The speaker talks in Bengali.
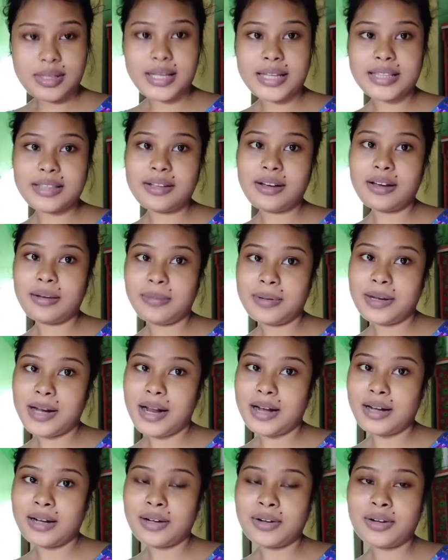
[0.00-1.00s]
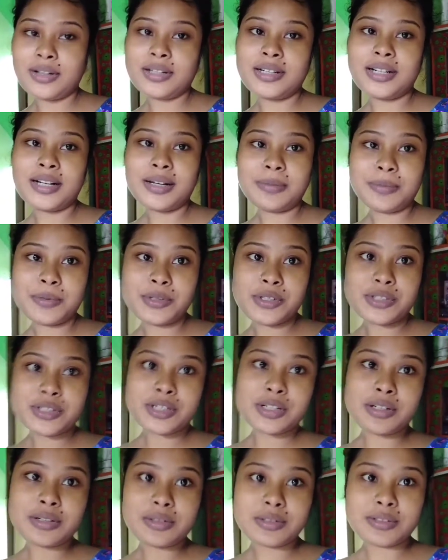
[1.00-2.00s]
দেখতে হবে রান্নাঘরটা আগে
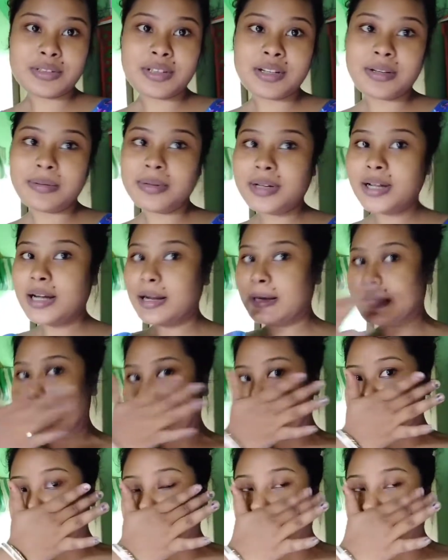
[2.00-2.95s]
পরিষ্কার করতে হবে কারণ